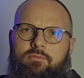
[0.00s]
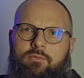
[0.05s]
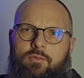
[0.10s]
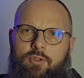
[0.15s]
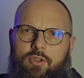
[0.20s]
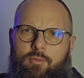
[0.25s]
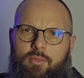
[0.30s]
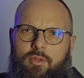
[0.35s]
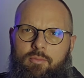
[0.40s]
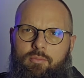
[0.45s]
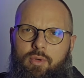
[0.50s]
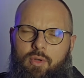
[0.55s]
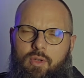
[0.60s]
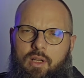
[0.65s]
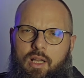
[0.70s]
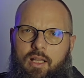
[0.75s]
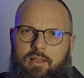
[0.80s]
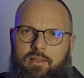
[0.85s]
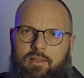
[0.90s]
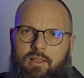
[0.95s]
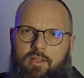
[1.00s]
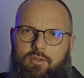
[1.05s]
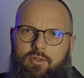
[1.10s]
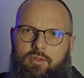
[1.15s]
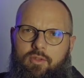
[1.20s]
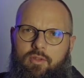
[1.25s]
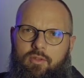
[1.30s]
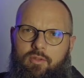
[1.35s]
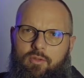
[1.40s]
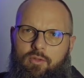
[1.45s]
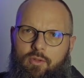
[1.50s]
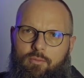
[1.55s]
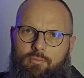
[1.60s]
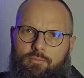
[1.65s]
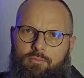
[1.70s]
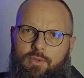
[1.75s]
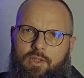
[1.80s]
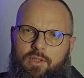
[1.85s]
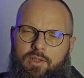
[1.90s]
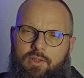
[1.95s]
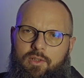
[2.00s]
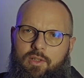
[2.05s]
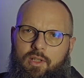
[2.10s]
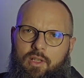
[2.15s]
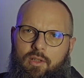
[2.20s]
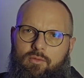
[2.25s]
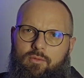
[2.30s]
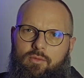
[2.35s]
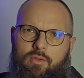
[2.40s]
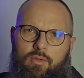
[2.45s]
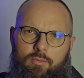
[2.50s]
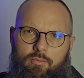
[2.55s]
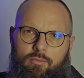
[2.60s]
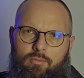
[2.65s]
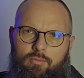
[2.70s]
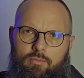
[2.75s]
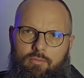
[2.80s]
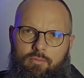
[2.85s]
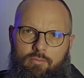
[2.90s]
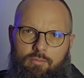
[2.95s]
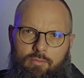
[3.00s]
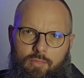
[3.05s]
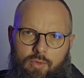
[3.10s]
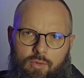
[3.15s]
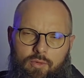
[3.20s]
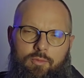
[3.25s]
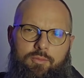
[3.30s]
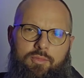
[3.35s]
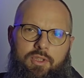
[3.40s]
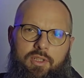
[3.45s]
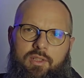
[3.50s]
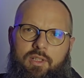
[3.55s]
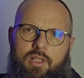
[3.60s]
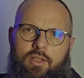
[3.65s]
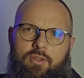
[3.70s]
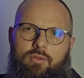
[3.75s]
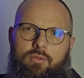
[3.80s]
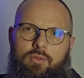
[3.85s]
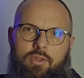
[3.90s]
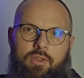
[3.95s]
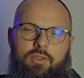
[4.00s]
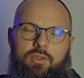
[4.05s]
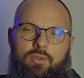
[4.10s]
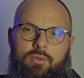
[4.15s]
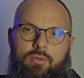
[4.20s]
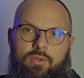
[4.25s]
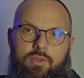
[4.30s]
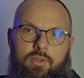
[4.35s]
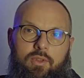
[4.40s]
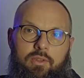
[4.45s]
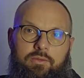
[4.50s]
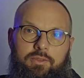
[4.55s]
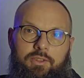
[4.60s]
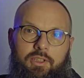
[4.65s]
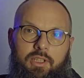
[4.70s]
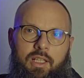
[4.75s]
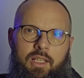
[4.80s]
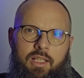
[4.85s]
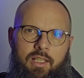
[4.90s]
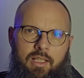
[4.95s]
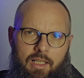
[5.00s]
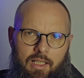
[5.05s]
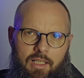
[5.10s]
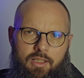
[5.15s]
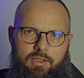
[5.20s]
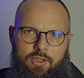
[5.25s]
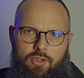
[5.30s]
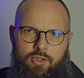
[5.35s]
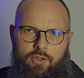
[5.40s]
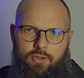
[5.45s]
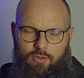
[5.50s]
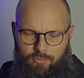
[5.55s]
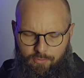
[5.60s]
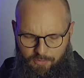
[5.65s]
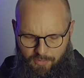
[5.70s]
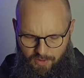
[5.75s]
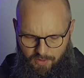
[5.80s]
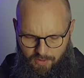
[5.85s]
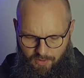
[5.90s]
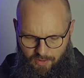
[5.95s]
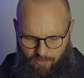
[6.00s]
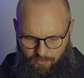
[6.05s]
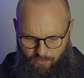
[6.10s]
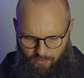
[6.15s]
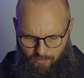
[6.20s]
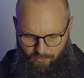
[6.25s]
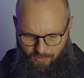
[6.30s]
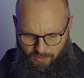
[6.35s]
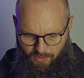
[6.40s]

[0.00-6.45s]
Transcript: żeby pokazać tą misję, którą Bóg przeznaczył Chrystusowi, ale też i tą misję, którą